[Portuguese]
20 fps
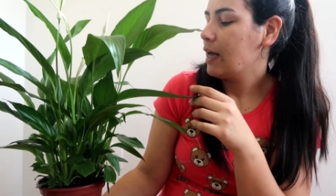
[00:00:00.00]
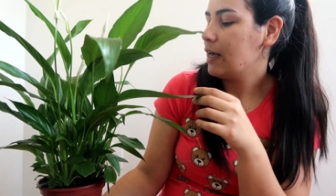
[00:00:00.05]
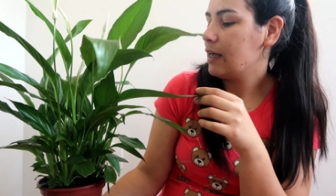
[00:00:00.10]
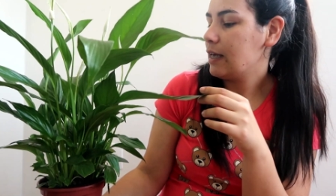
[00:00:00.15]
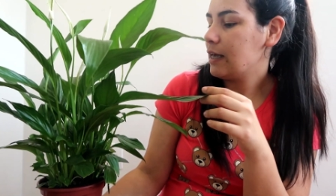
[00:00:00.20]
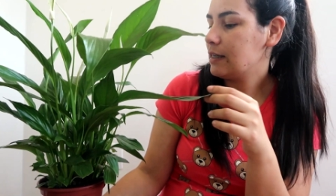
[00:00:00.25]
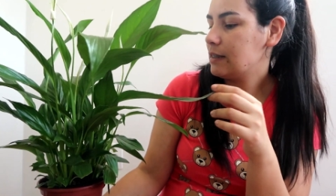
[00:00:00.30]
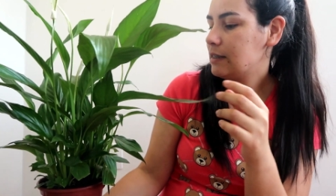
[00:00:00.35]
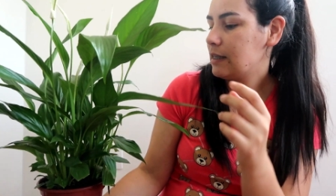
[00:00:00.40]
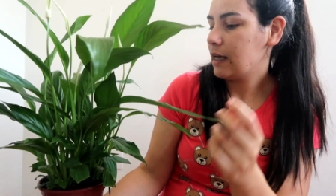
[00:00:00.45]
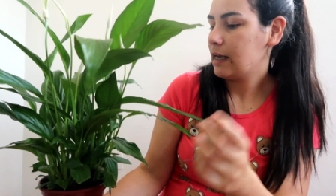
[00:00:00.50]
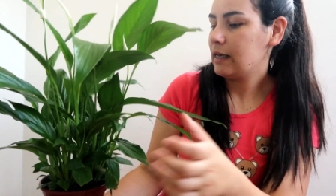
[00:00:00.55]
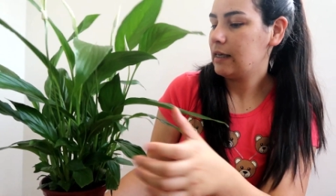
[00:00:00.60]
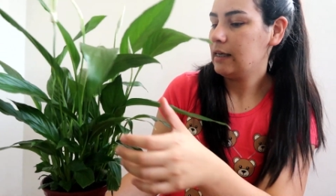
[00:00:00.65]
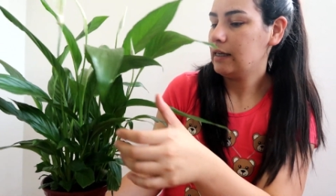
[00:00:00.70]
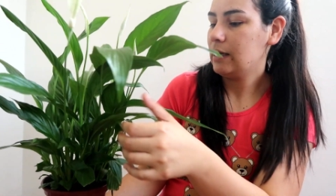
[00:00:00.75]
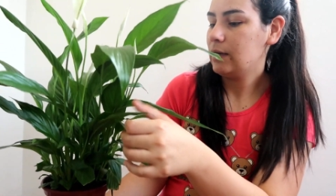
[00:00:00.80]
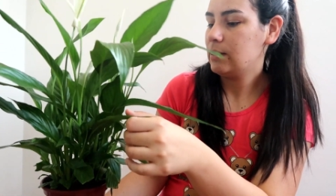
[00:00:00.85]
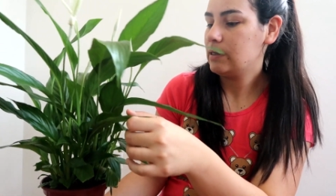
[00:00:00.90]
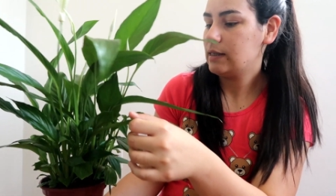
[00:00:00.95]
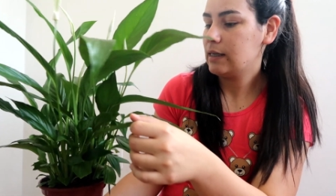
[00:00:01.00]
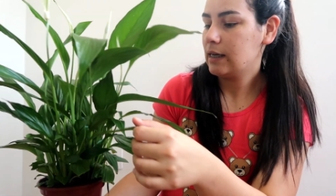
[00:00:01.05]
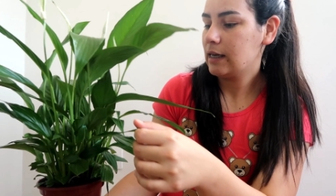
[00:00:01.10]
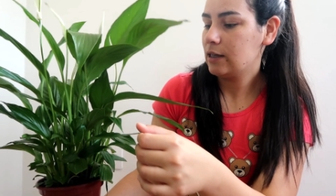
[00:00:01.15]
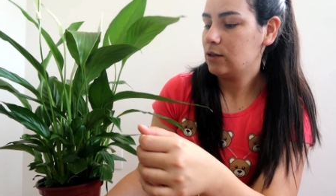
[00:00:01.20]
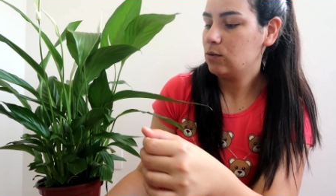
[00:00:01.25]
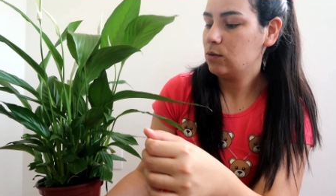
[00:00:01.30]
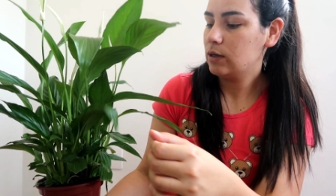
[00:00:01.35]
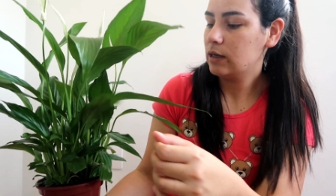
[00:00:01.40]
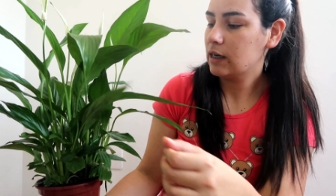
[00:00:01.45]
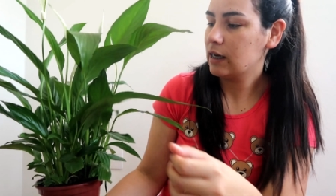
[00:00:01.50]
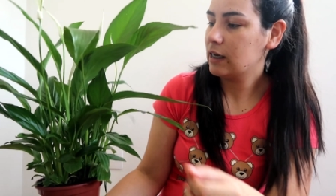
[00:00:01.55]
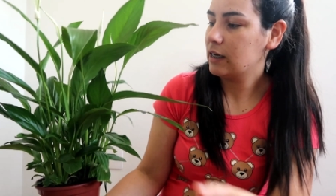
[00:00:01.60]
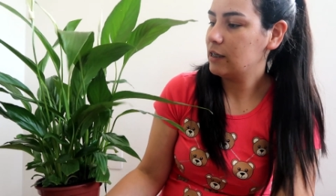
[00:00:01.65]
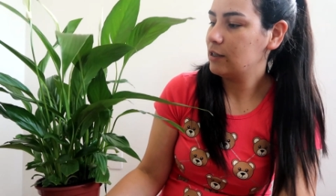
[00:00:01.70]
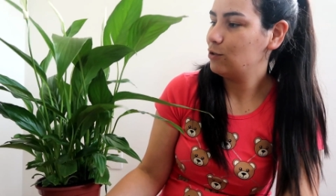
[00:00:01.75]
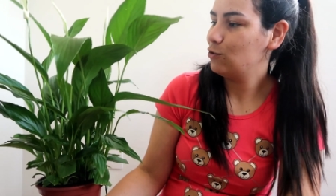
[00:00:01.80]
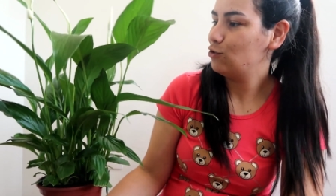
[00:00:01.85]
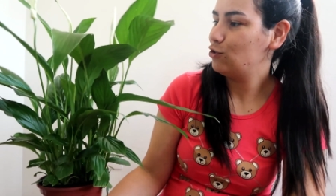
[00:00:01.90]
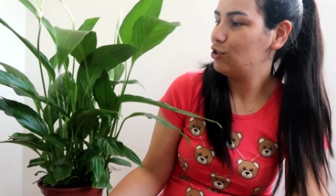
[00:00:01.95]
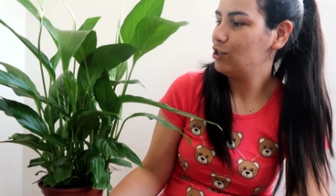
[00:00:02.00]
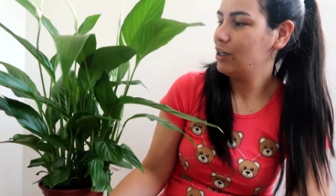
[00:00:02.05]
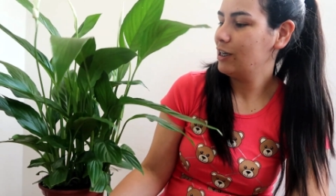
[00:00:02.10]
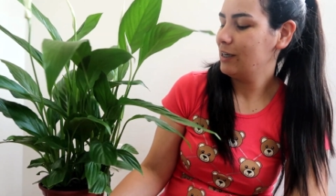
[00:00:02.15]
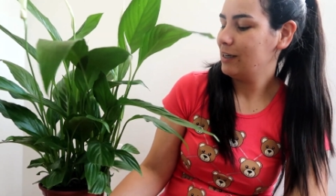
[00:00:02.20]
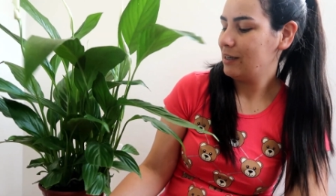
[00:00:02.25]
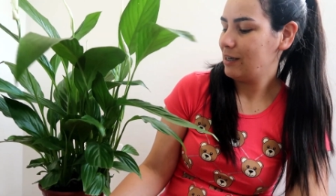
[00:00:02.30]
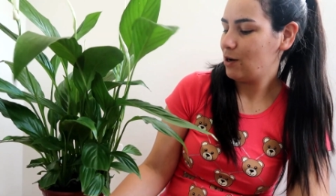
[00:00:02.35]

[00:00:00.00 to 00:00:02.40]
E esse aqui não, esse aqui é do grande,